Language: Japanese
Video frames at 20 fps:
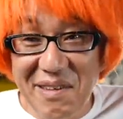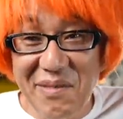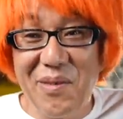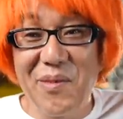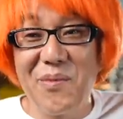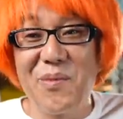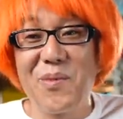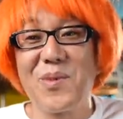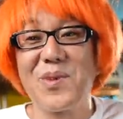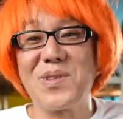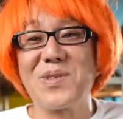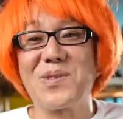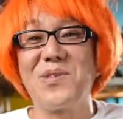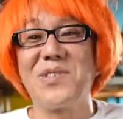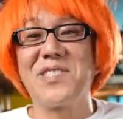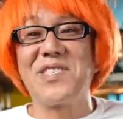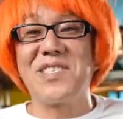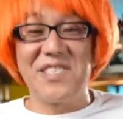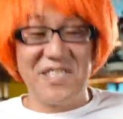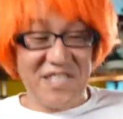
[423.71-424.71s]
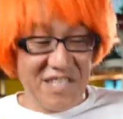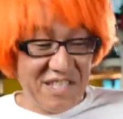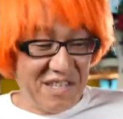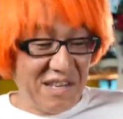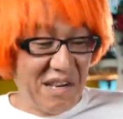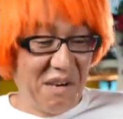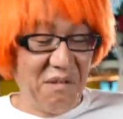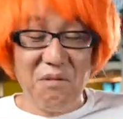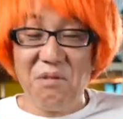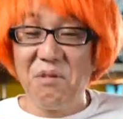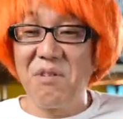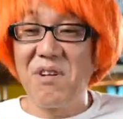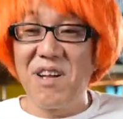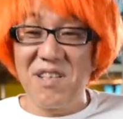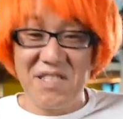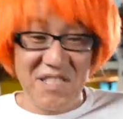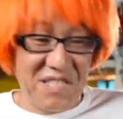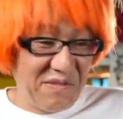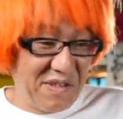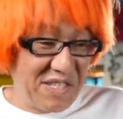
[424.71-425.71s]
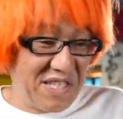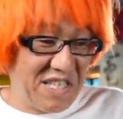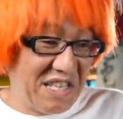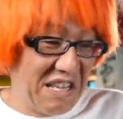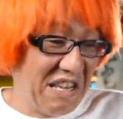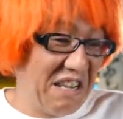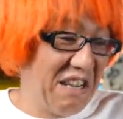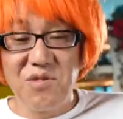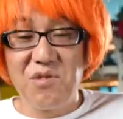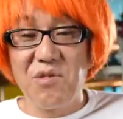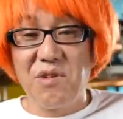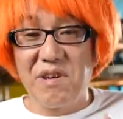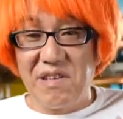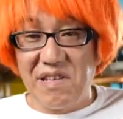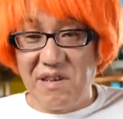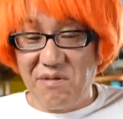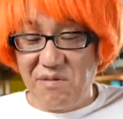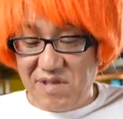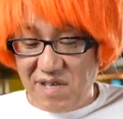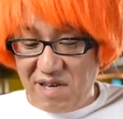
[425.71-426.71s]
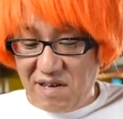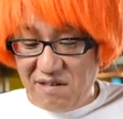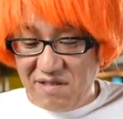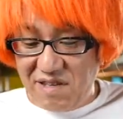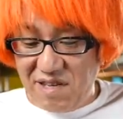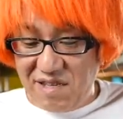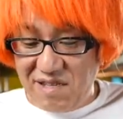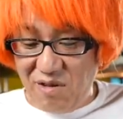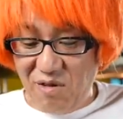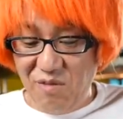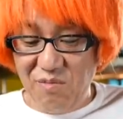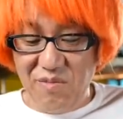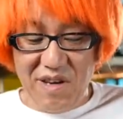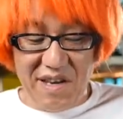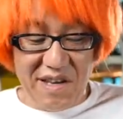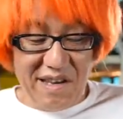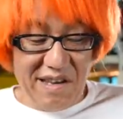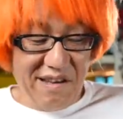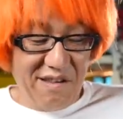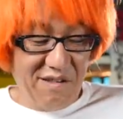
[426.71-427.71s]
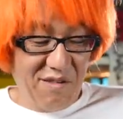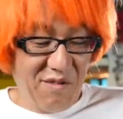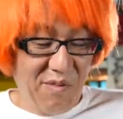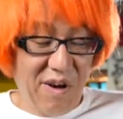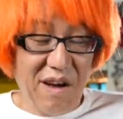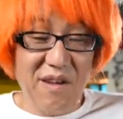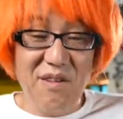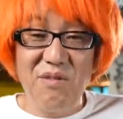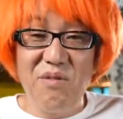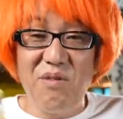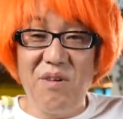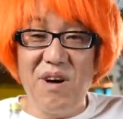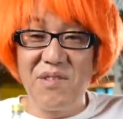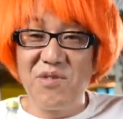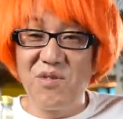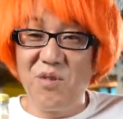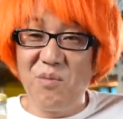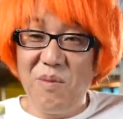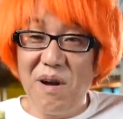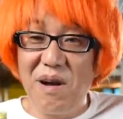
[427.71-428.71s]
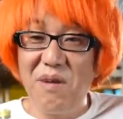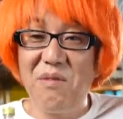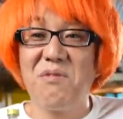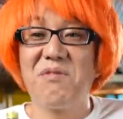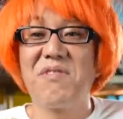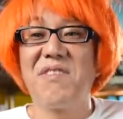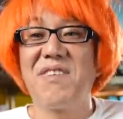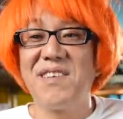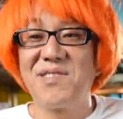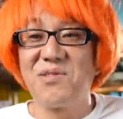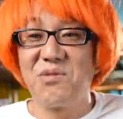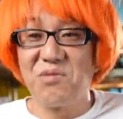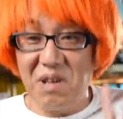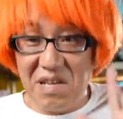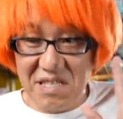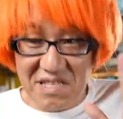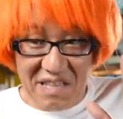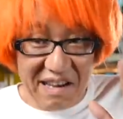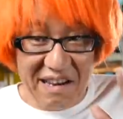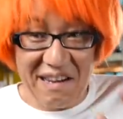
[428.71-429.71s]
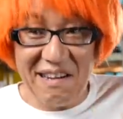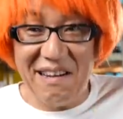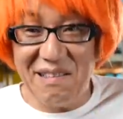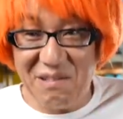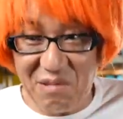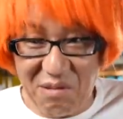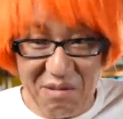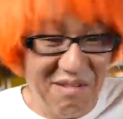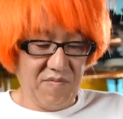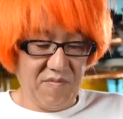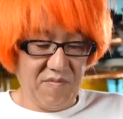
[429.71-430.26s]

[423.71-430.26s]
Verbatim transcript: もうものすごい親近感を感じまして、というわけでね、こうせっかくいただいたお土産マンゴー&マンゴーでね頂戴したいかなと。